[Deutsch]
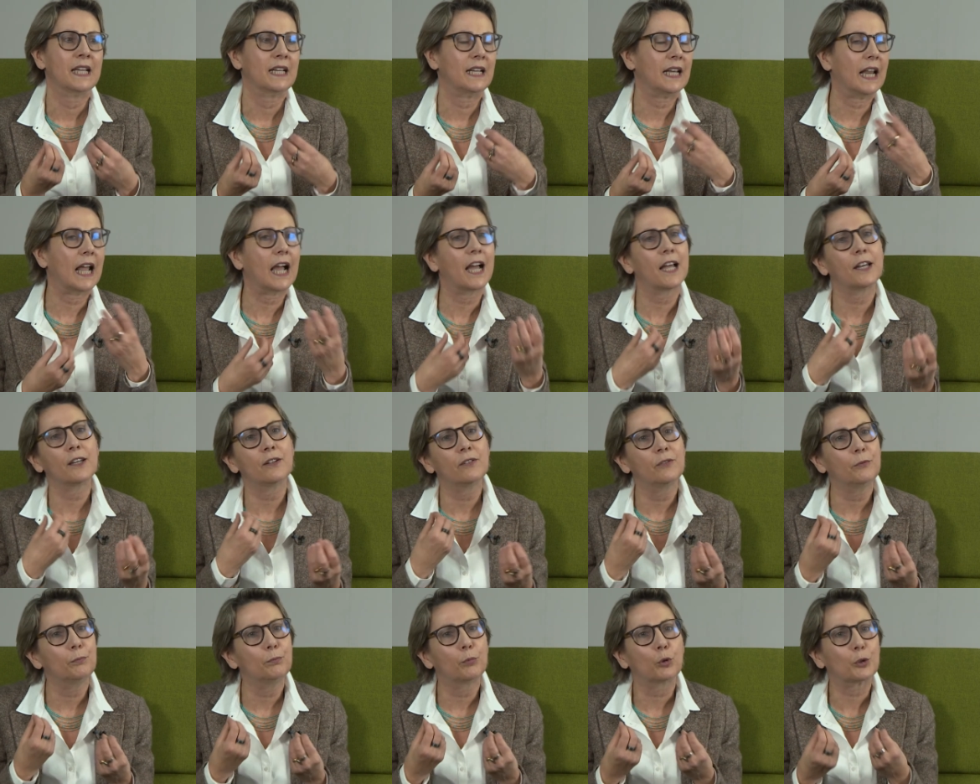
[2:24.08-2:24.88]

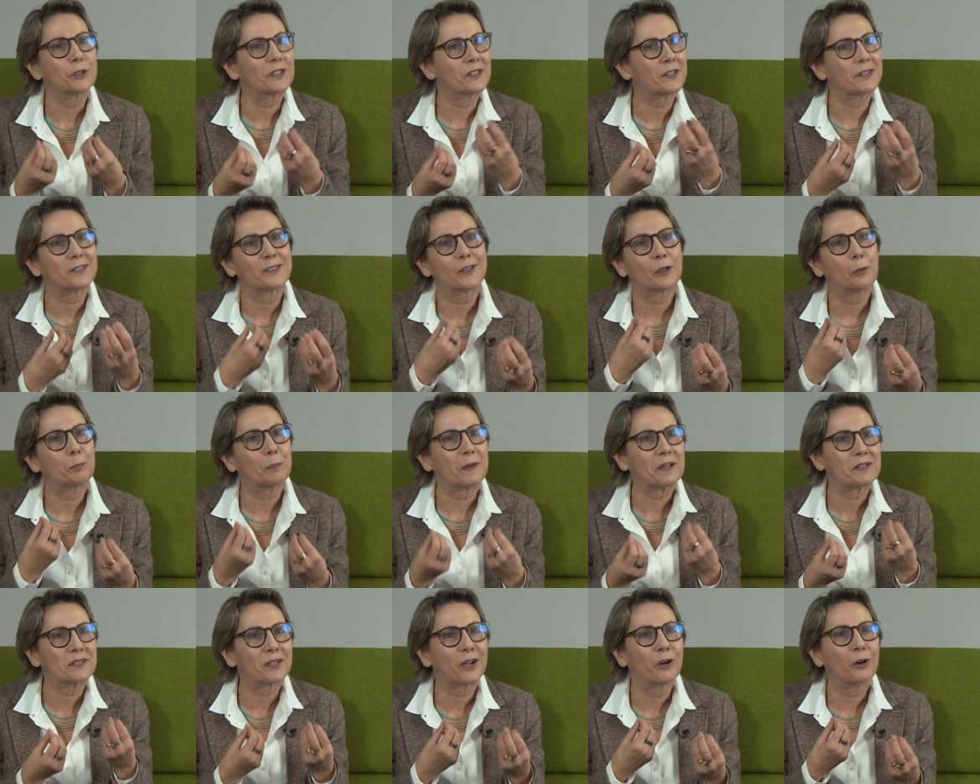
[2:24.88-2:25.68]
Lernprozesse
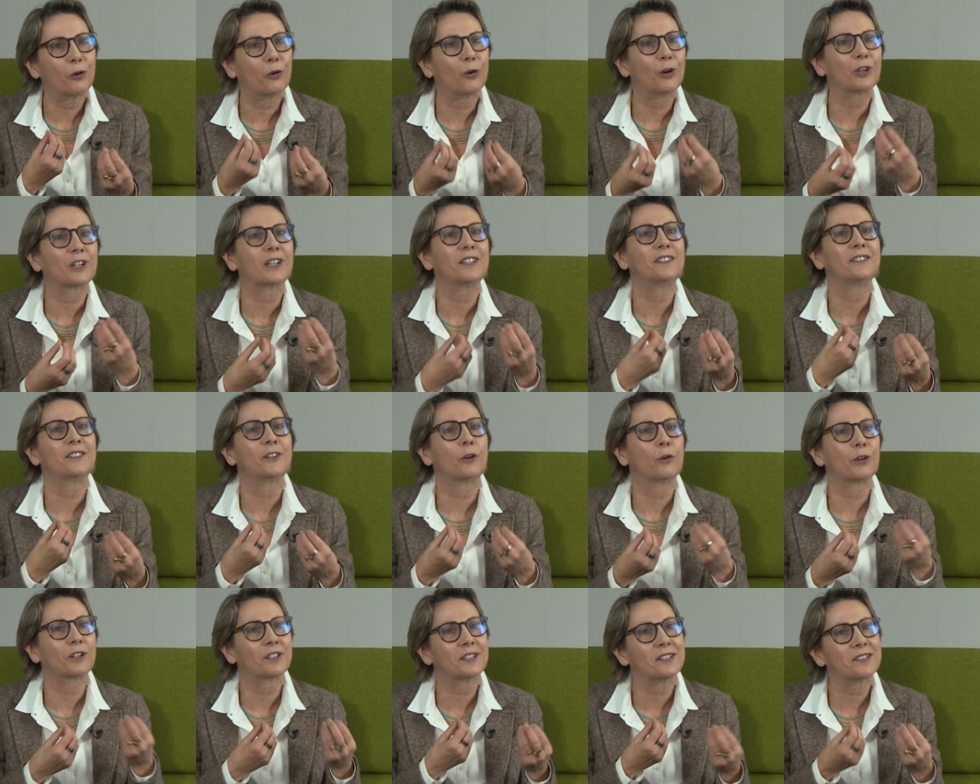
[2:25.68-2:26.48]
besser
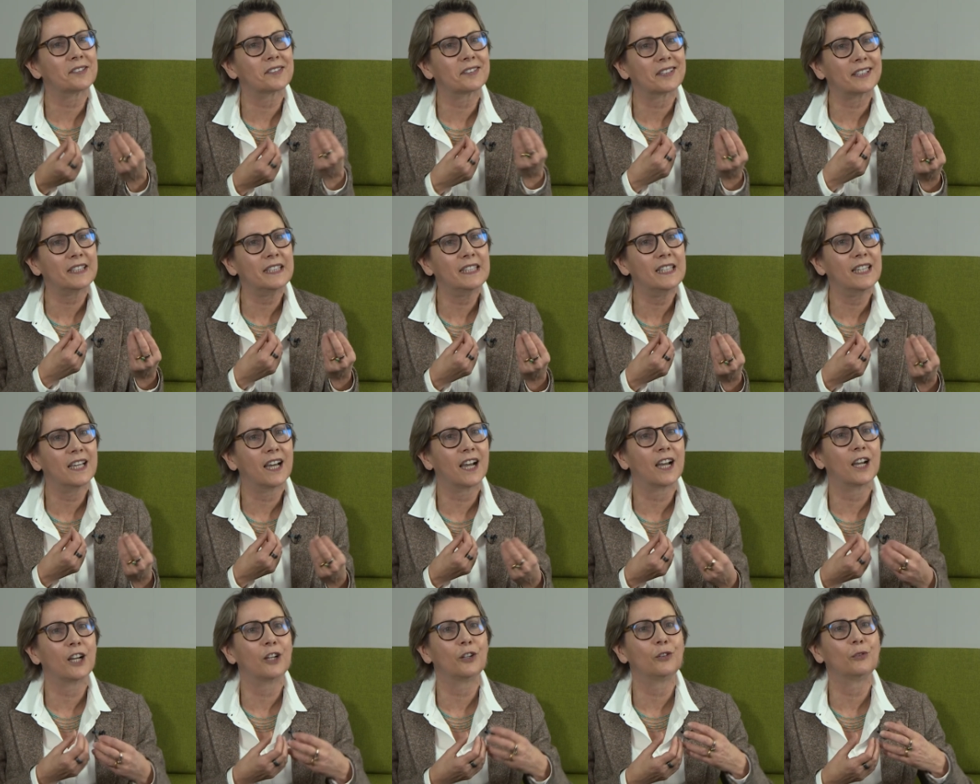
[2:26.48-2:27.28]

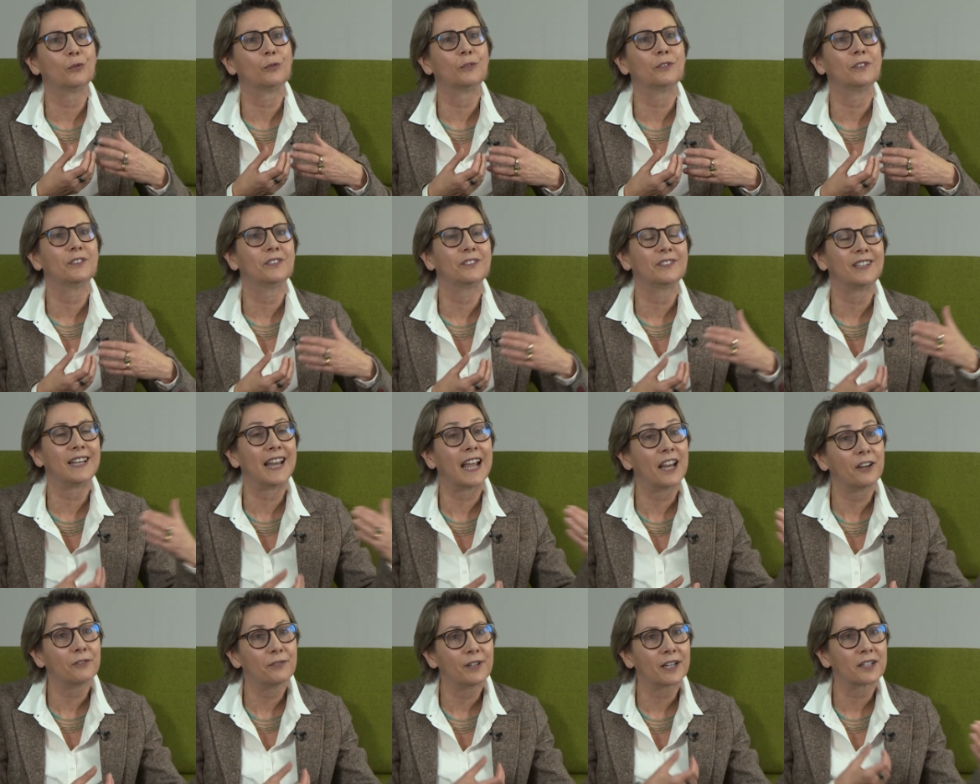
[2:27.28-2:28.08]
orchestrieren und
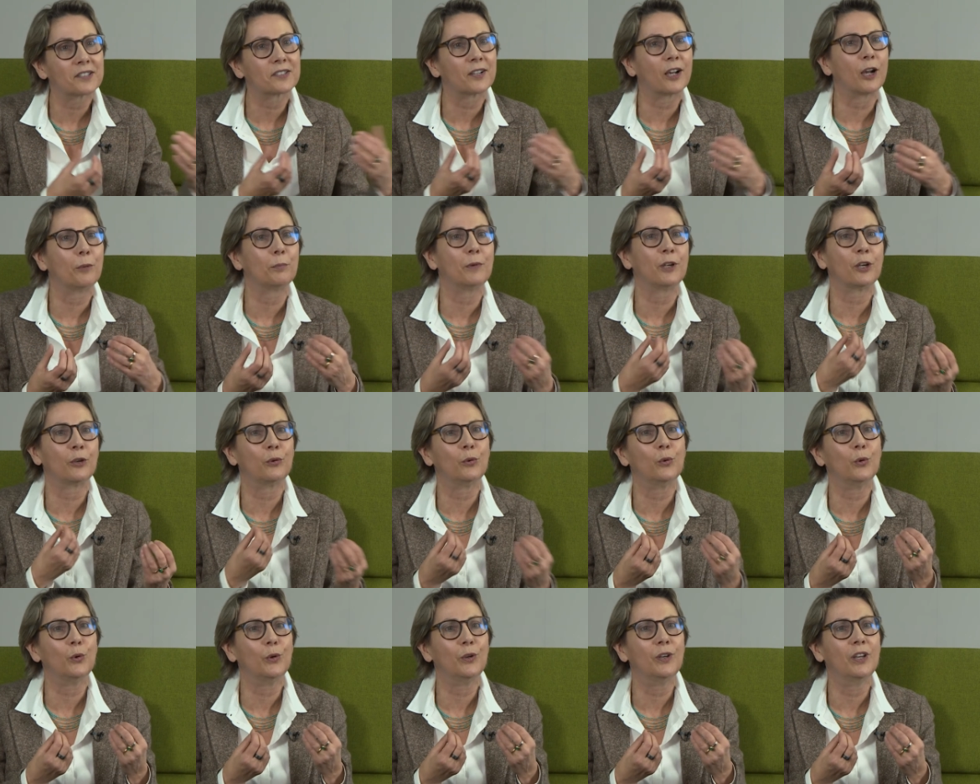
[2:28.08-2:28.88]
lernwirksam
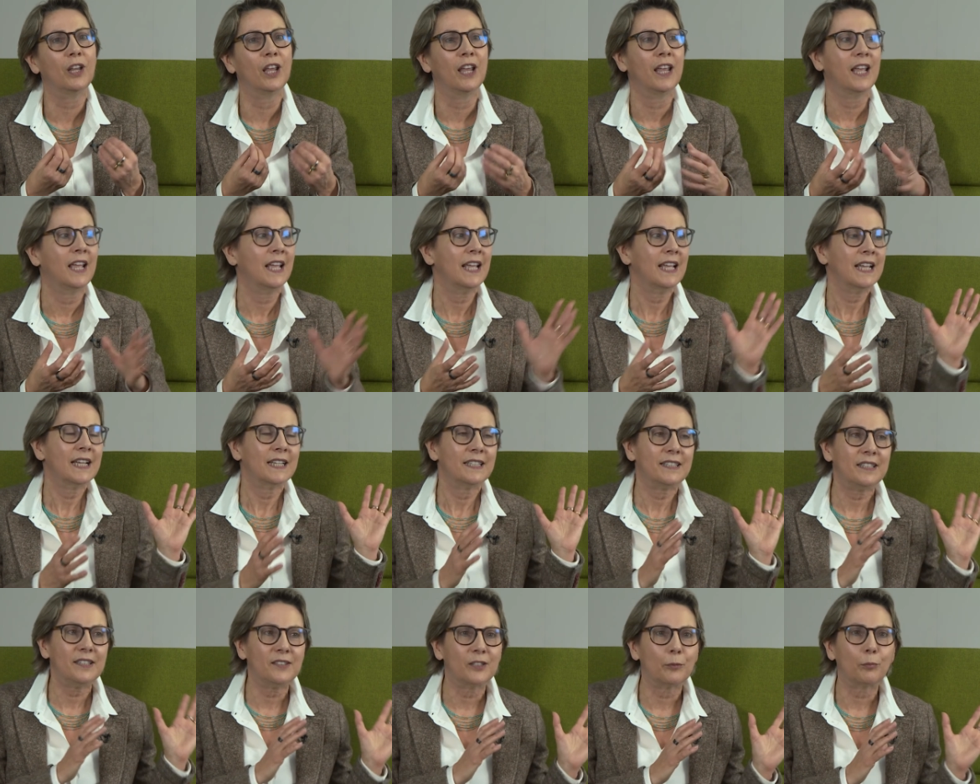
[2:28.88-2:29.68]
erhöhen,
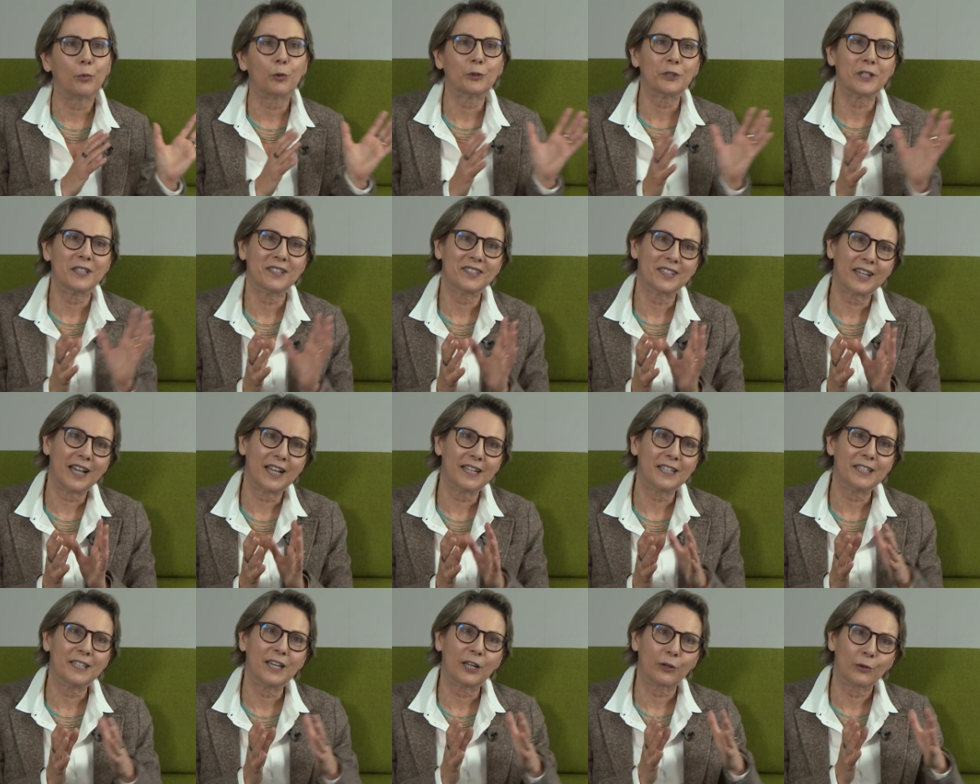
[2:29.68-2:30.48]
diese
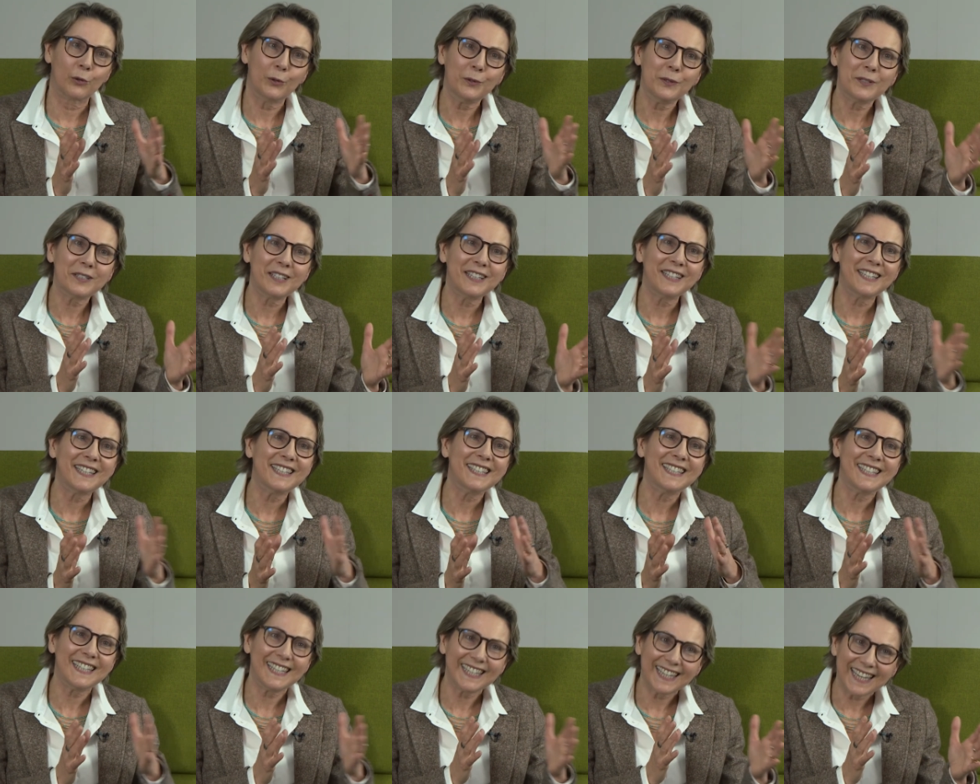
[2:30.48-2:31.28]
Potenziale der
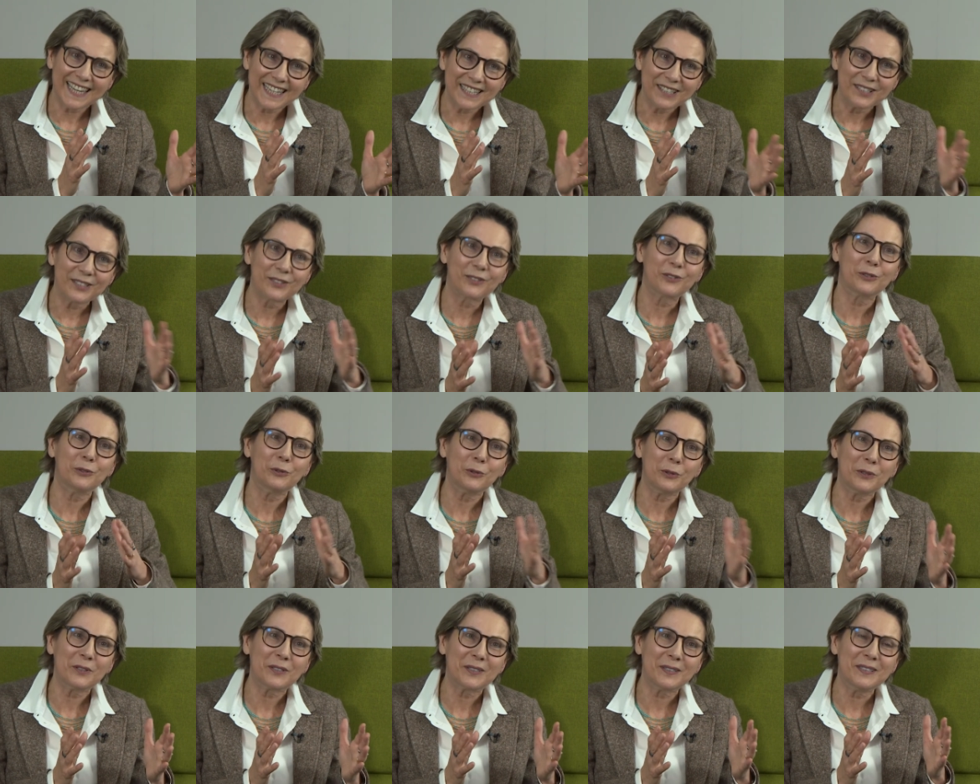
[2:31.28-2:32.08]
künstlichen Intelligenz zu
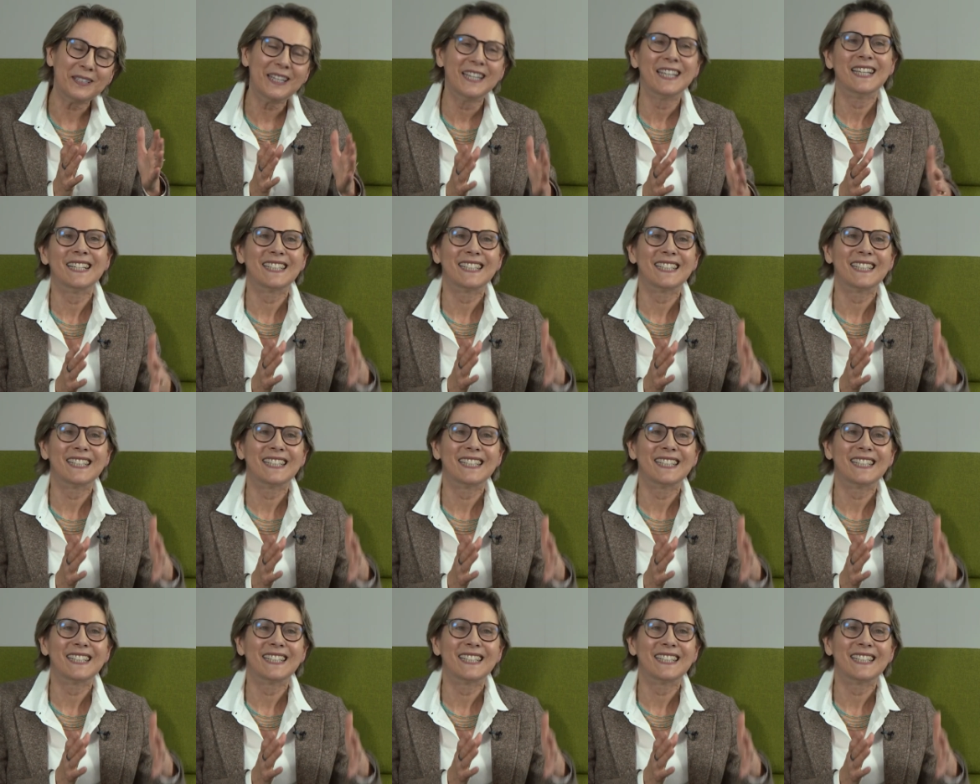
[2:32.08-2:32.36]
nutzen.